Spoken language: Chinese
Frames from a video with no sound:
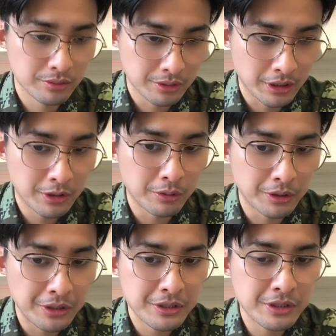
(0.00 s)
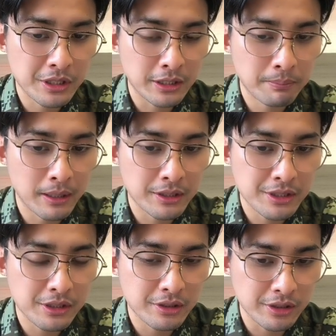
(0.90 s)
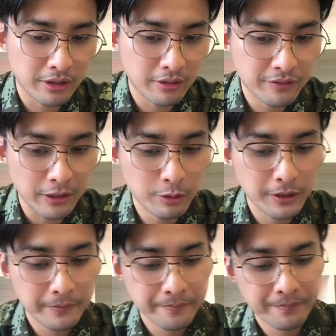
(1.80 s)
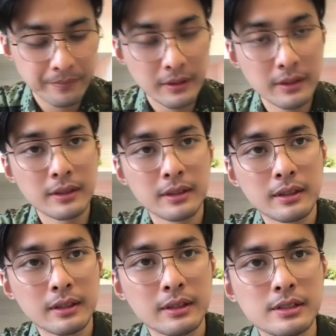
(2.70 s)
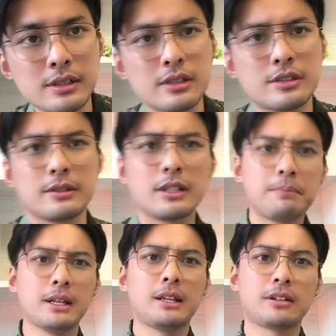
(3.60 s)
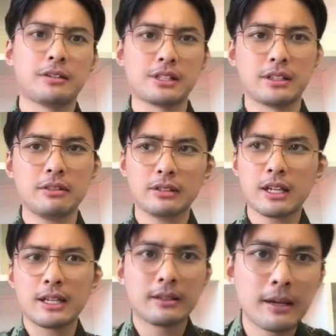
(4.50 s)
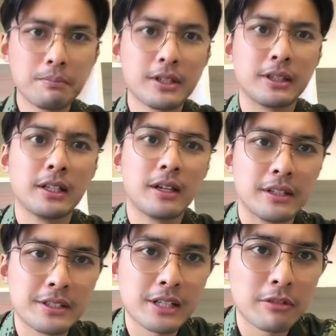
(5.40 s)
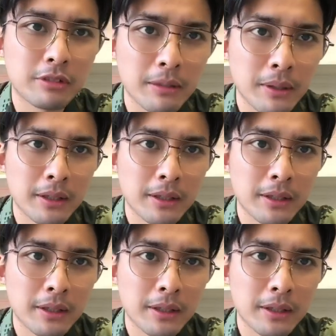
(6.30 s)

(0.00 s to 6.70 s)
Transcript: 人口和世界一半经济体的反对。这个是一个必然条件了，因为他也他不可能让你加入的嘛，